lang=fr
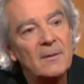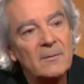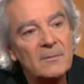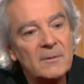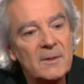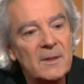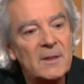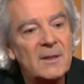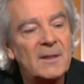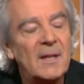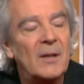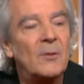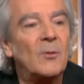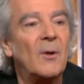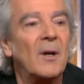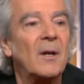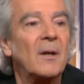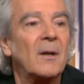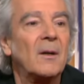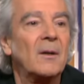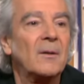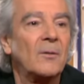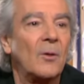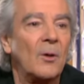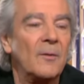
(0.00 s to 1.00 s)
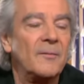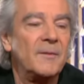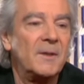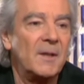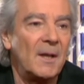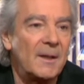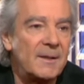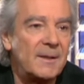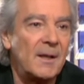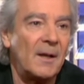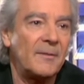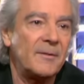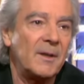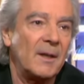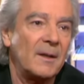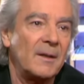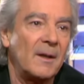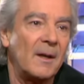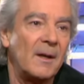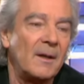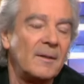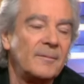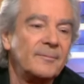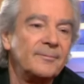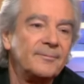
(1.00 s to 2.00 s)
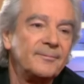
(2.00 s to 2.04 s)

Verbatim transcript: Si ça doit revenir, ça reviendra.